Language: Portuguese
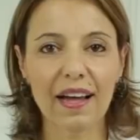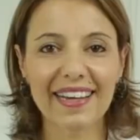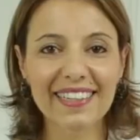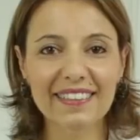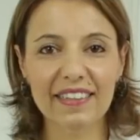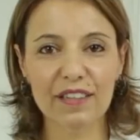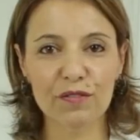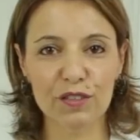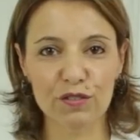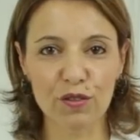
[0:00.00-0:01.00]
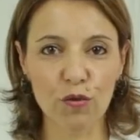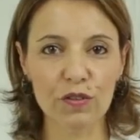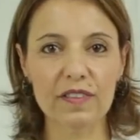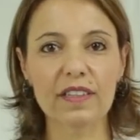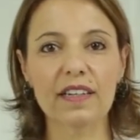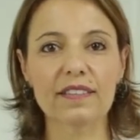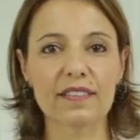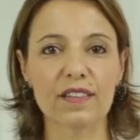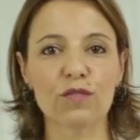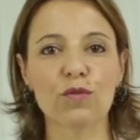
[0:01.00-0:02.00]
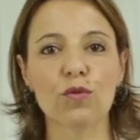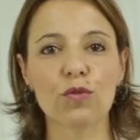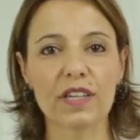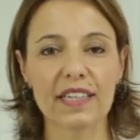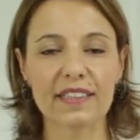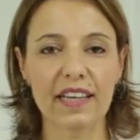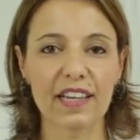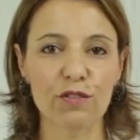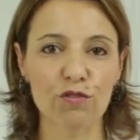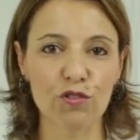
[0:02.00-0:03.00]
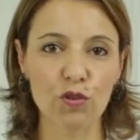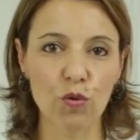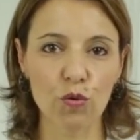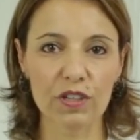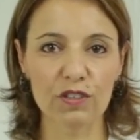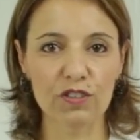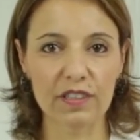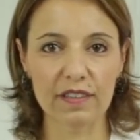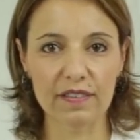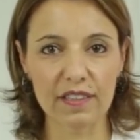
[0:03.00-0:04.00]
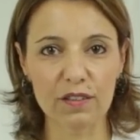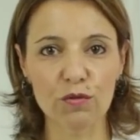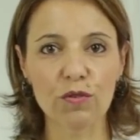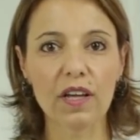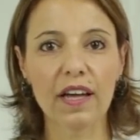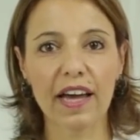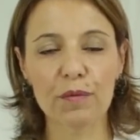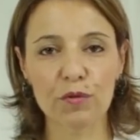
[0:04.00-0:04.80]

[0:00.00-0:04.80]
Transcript: Ainda levando em consideração critério de cor e de tecido, é